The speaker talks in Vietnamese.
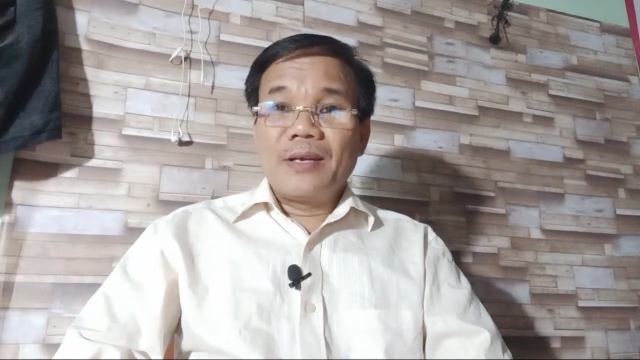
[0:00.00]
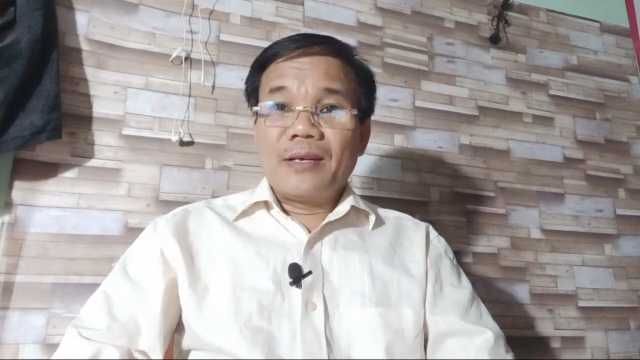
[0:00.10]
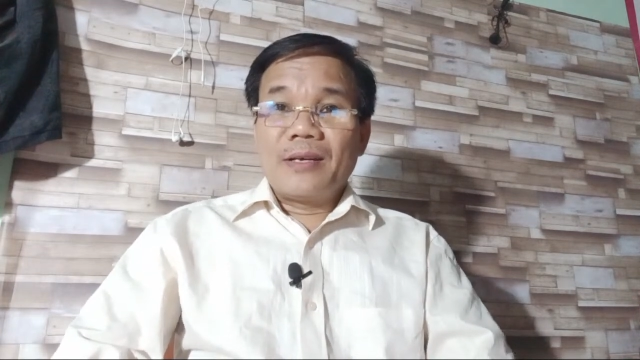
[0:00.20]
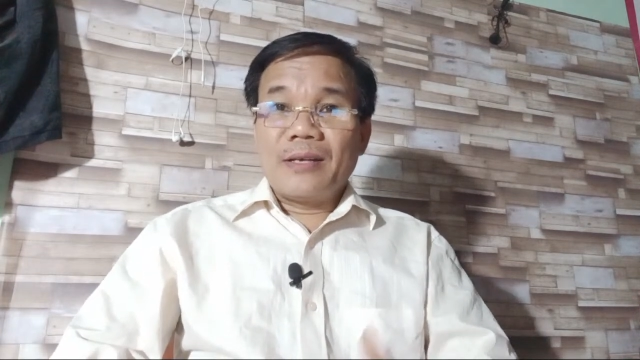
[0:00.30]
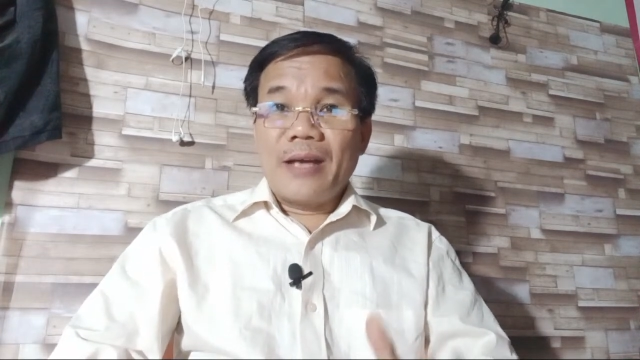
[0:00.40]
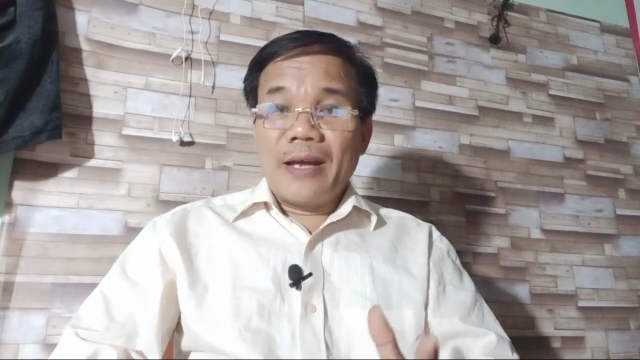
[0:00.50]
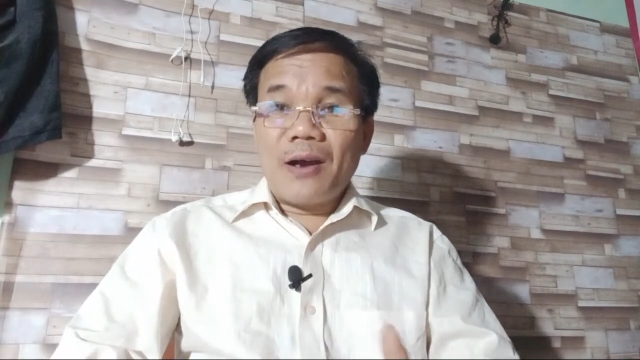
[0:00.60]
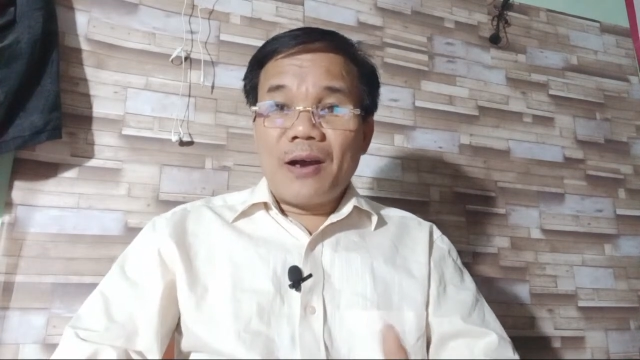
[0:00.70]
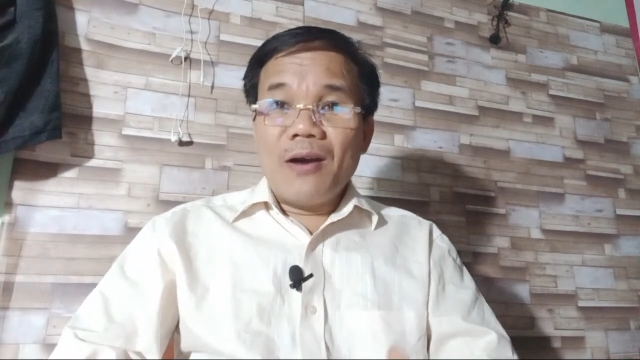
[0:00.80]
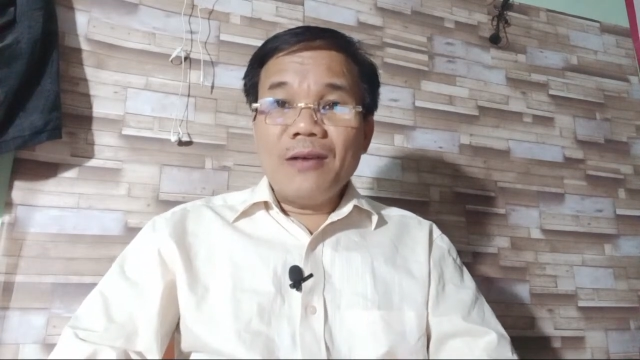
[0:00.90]
để
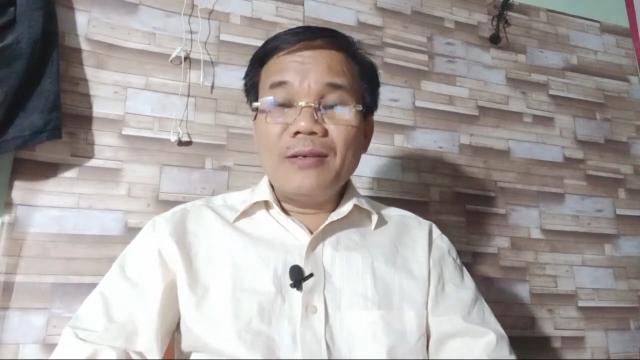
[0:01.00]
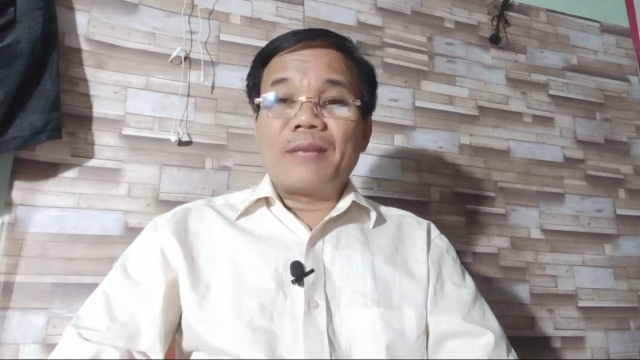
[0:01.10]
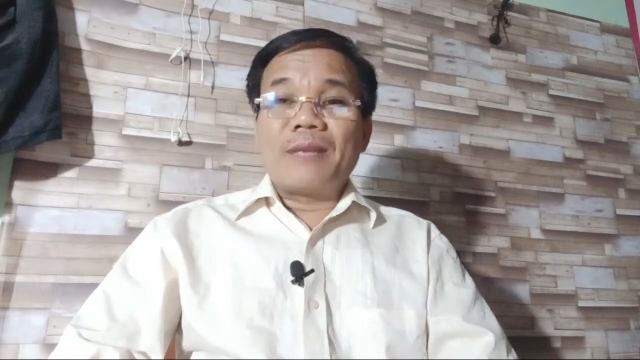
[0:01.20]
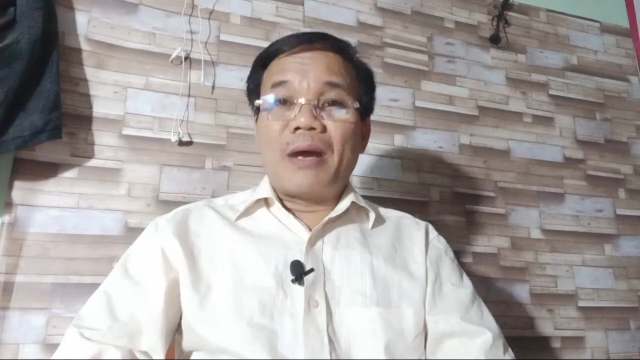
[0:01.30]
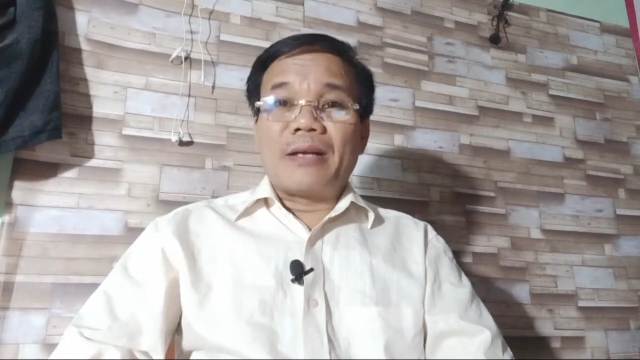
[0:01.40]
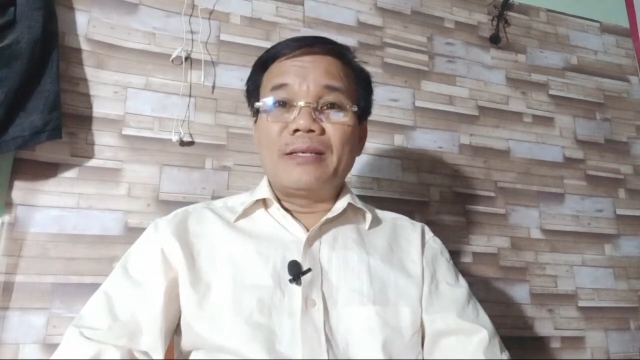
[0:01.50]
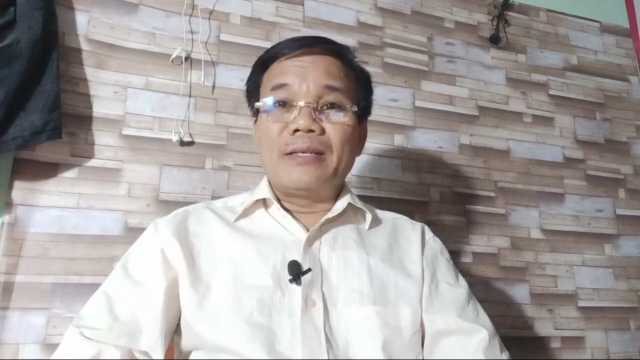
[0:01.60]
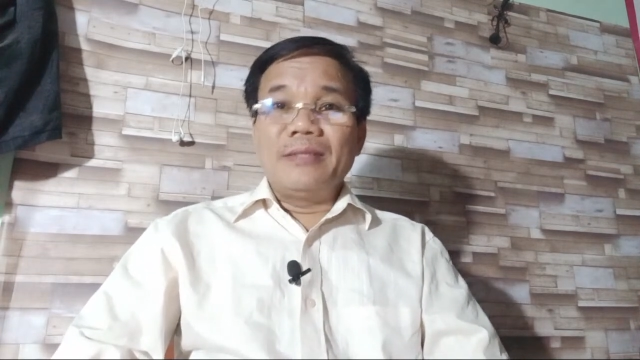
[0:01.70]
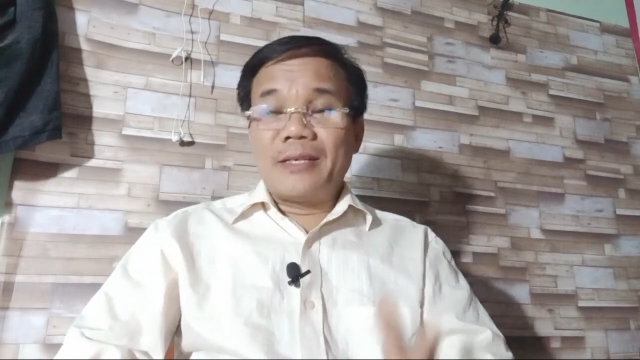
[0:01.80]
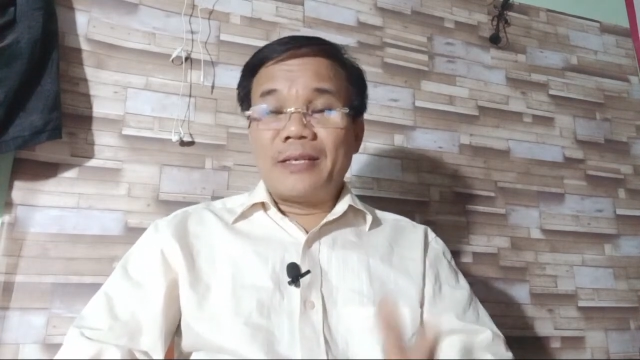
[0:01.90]
có được cái bằng
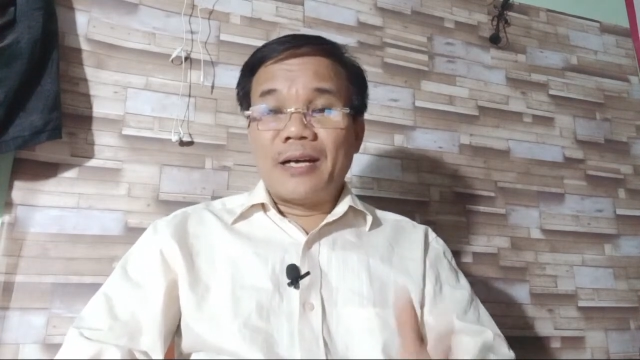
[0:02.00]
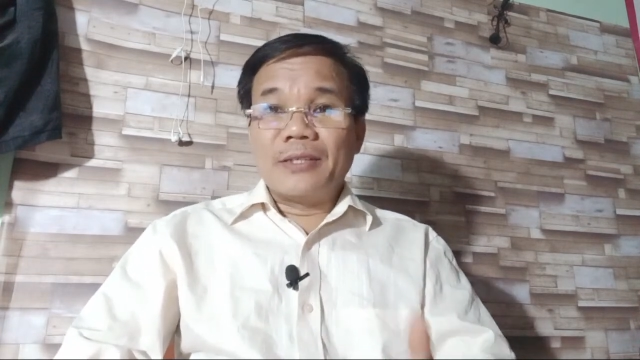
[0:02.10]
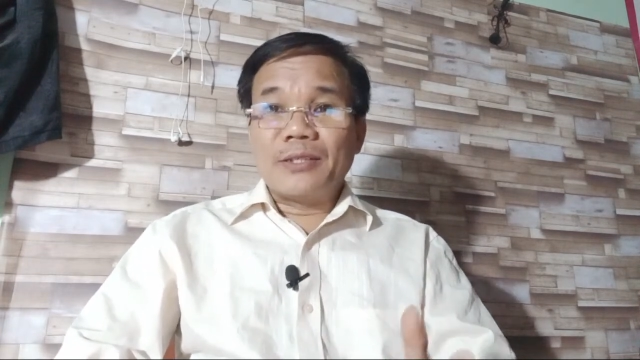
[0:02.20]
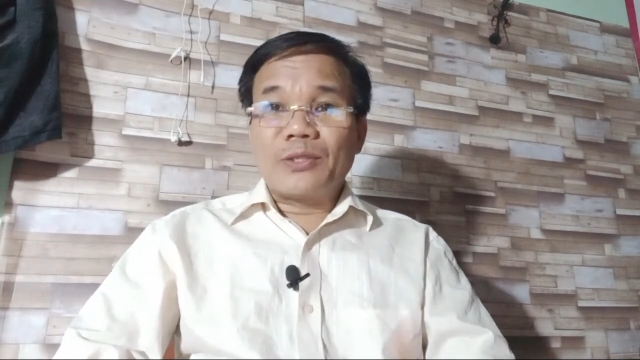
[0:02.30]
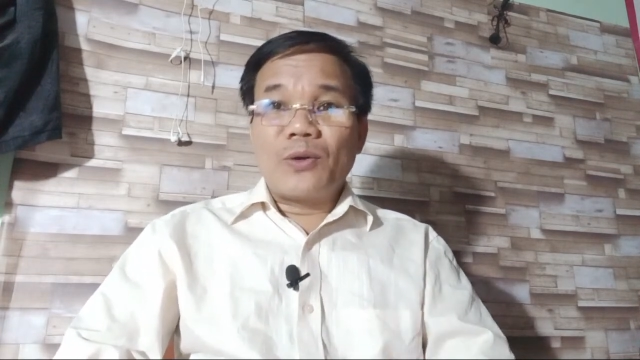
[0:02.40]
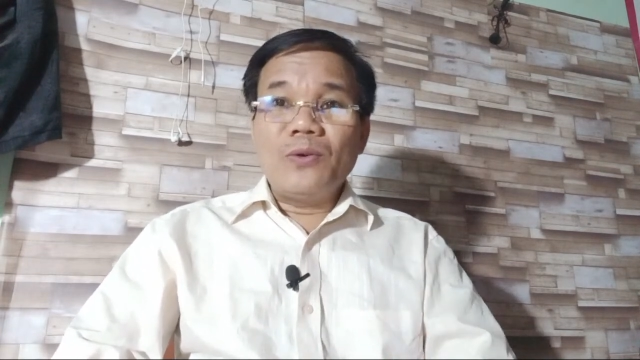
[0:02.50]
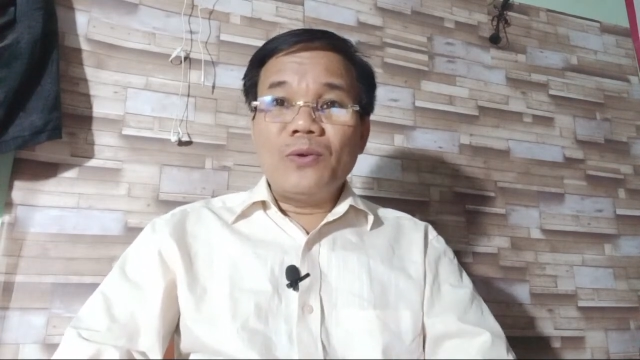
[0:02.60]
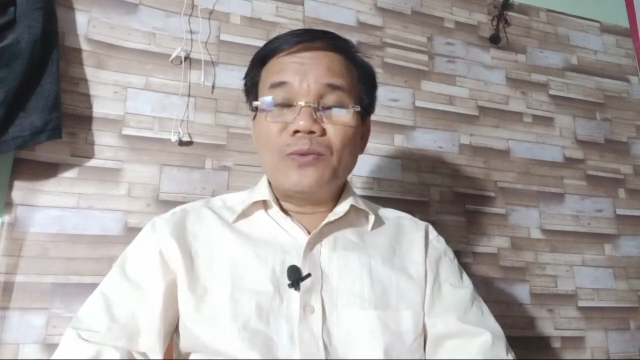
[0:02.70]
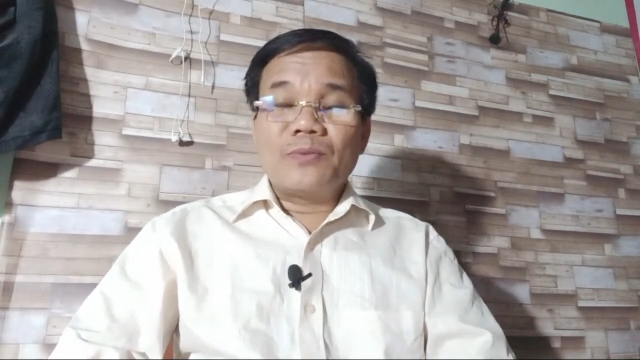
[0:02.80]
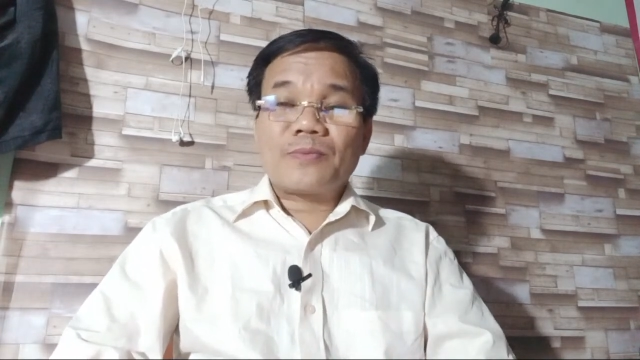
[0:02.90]
chứng để khởi tố